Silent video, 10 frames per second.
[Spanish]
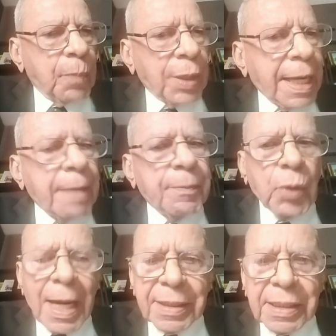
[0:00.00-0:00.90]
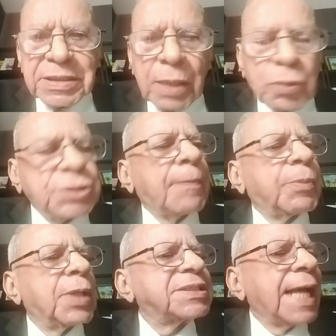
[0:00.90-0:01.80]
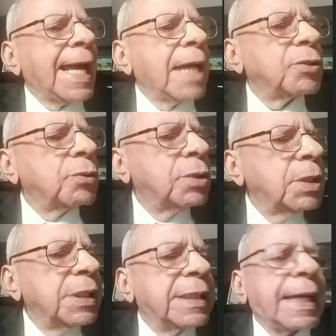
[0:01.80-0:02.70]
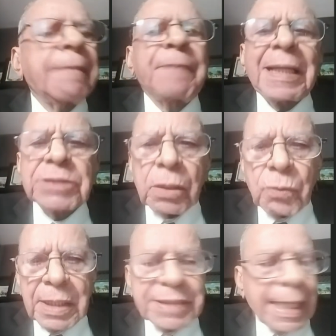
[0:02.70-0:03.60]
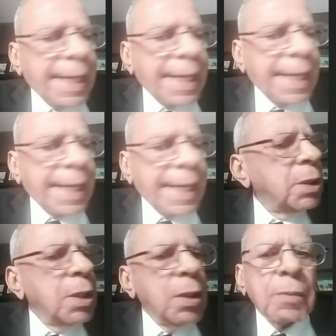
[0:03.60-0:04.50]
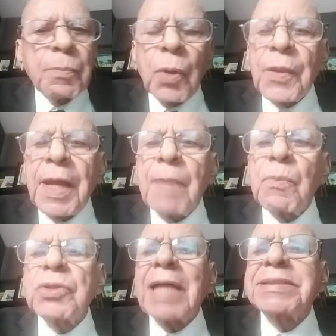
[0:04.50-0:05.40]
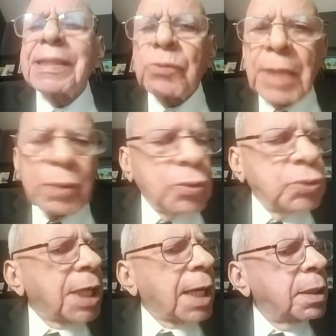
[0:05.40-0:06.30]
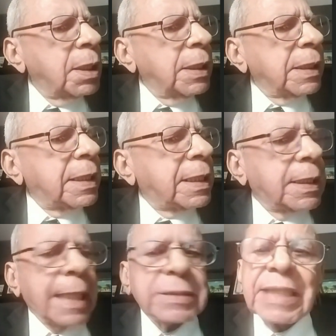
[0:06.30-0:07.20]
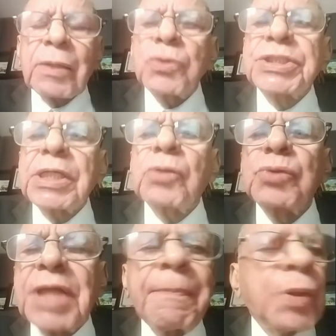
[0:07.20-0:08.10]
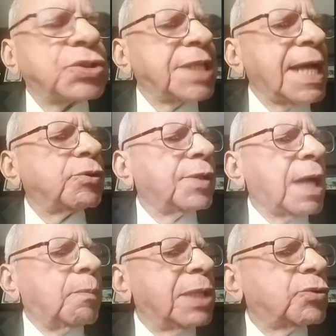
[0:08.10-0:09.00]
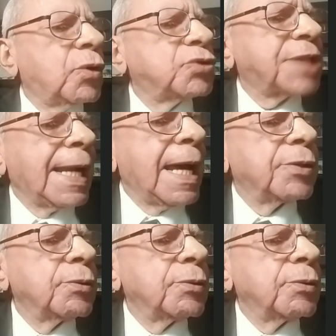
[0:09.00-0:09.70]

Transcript: ejemplo, aquí se lucha por el salario. ¿Y qué pasa con el salario? Podemos hacer una lucha y eh, se consigue un 10% de aumento de los salarios.